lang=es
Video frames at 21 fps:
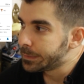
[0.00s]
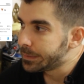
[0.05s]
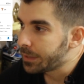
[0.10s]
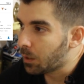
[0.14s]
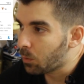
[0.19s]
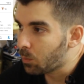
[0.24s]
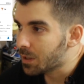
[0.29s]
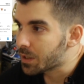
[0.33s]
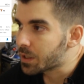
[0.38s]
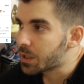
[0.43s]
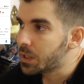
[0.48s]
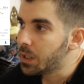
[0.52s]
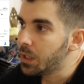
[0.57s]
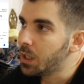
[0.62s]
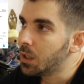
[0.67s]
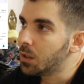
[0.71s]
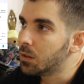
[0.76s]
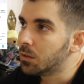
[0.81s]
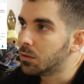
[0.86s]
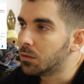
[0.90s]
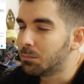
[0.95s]
Y aún así
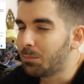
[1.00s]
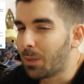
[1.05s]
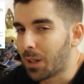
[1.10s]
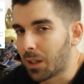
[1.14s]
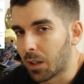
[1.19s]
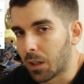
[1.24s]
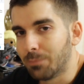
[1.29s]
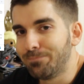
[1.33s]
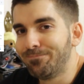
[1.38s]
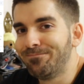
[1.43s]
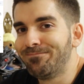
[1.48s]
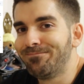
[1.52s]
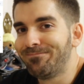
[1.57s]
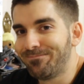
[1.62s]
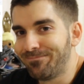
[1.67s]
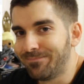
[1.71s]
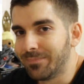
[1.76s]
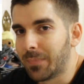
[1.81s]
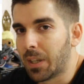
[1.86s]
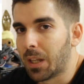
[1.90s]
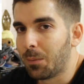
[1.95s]
digo, venga,
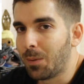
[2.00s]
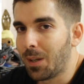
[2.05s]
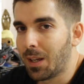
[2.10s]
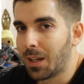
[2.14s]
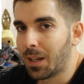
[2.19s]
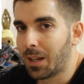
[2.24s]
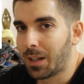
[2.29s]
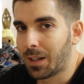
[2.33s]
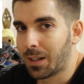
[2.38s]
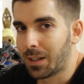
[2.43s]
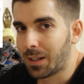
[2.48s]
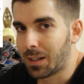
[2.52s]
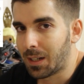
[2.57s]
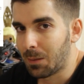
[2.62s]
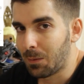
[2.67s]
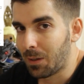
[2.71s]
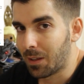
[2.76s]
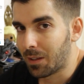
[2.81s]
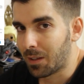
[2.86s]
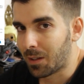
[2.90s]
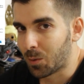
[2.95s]
le voy, a,
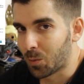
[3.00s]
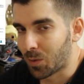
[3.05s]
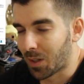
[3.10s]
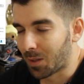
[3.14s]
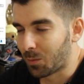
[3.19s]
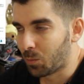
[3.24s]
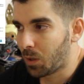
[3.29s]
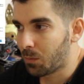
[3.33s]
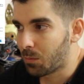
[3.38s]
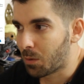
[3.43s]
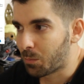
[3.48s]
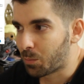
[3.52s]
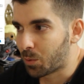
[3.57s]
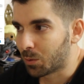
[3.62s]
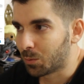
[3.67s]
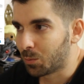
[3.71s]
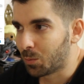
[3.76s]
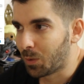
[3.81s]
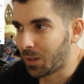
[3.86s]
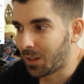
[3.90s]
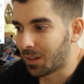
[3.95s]
dar una nueva
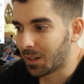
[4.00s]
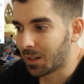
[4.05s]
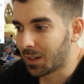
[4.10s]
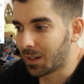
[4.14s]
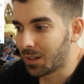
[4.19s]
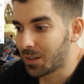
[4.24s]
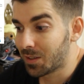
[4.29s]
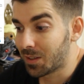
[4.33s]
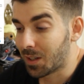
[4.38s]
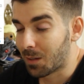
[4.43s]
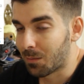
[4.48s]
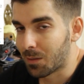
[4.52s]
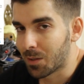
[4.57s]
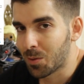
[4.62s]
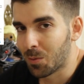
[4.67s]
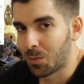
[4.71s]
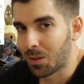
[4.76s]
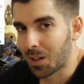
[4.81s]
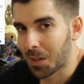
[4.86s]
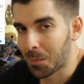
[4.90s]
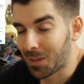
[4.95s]
oportunidad en esta
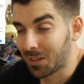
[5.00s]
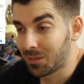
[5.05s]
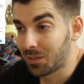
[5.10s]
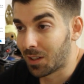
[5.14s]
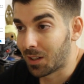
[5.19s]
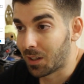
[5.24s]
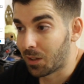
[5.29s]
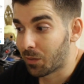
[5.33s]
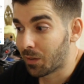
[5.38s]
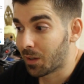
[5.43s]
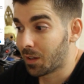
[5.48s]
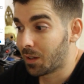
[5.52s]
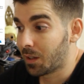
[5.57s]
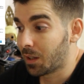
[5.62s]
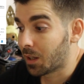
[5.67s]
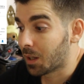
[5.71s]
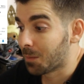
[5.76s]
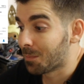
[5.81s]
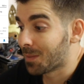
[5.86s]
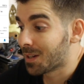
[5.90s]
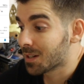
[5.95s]
versión remasterizada,
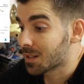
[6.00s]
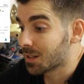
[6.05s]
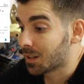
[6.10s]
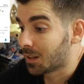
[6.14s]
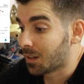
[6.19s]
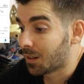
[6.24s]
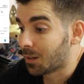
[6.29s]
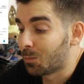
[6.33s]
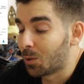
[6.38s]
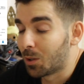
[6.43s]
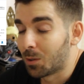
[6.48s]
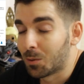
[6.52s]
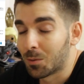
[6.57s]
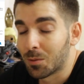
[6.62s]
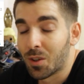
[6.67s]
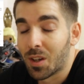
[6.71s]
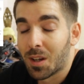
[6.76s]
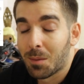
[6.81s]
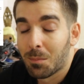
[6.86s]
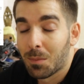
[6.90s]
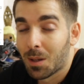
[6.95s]
además que, bueno,
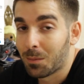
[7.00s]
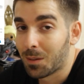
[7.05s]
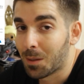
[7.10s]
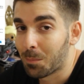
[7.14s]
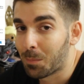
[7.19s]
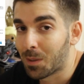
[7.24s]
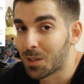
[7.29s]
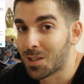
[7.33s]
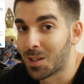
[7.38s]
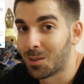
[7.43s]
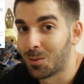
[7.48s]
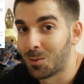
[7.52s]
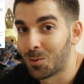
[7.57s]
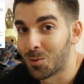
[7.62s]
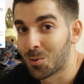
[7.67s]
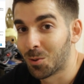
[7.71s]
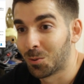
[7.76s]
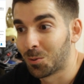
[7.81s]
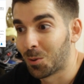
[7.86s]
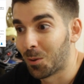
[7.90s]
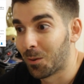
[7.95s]
ya me había pasado
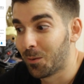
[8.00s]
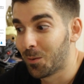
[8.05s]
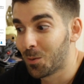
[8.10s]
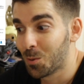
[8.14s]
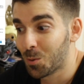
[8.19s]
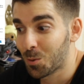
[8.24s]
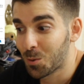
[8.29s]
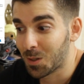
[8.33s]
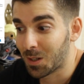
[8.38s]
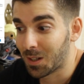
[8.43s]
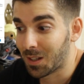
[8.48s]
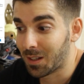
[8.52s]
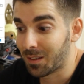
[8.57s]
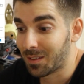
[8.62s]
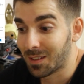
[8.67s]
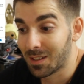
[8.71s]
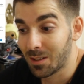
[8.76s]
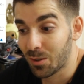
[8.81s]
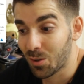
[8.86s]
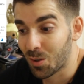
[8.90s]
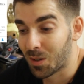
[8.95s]
los otros dos, eh,
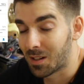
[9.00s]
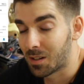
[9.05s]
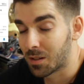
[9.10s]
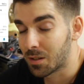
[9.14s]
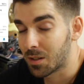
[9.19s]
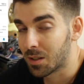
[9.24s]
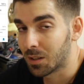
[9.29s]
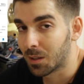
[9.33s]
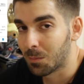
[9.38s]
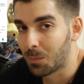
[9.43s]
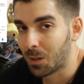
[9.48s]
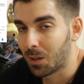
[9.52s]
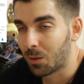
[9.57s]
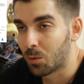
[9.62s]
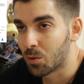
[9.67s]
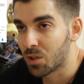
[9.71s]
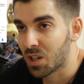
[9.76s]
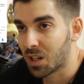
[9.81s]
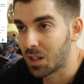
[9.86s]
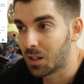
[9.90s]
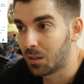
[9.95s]
de hecho en el 7 me
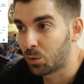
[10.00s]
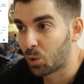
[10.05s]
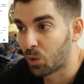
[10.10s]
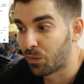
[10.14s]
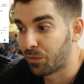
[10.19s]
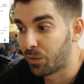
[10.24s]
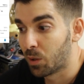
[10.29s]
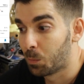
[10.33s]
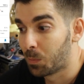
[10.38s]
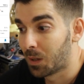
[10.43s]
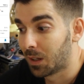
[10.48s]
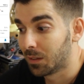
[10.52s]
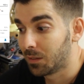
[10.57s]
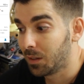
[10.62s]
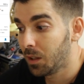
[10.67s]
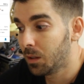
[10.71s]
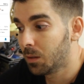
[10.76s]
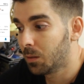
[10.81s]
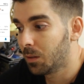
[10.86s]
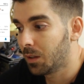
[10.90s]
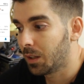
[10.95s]
conseguí el trofeo
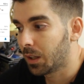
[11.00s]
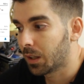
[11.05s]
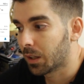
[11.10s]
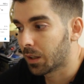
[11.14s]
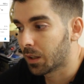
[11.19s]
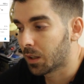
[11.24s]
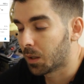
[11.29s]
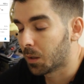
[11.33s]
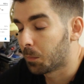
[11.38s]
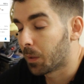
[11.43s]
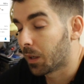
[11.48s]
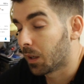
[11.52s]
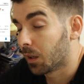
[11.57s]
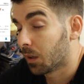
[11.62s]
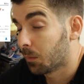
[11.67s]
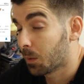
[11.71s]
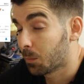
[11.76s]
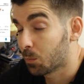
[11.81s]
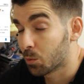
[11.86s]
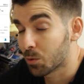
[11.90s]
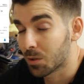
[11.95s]
platino y dije,
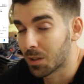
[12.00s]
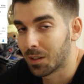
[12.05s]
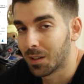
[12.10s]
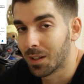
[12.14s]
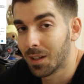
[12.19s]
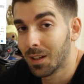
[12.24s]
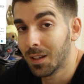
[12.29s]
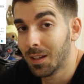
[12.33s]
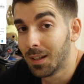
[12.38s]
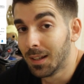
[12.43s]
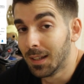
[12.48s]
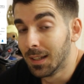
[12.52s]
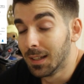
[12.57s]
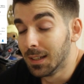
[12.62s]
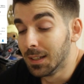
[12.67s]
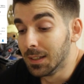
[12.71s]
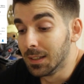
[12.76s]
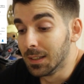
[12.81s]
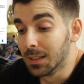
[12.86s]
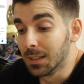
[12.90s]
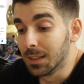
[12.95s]
venga, vamos allá
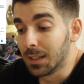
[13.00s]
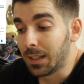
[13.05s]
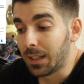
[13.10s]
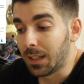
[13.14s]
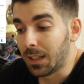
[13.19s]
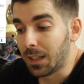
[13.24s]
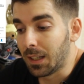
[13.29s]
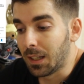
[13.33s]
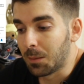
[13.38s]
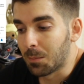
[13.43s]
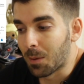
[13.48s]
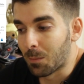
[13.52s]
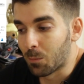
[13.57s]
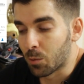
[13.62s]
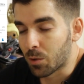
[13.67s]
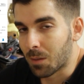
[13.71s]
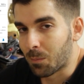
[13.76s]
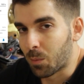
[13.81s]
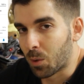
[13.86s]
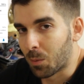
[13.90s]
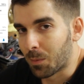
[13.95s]
y
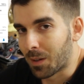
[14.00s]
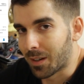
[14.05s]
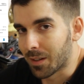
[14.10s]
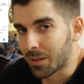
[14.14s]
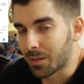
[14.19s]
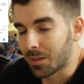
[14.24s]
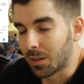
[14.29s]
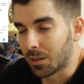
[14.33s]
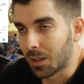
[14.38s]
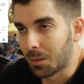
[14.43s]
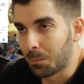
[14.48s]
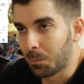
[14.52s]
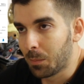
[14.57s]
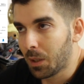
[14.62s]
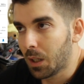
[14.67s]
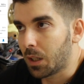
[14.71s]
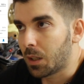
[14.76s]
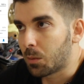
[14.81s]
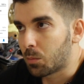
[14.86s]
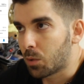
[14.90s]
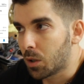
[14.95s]
vamos a probar este
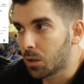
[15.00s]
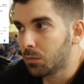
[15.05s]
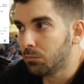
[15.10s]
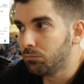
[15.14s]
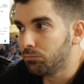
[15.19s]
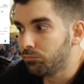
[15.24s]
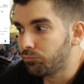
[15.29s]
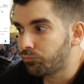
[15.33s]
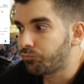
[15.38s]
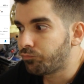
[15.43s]
también, y bueno,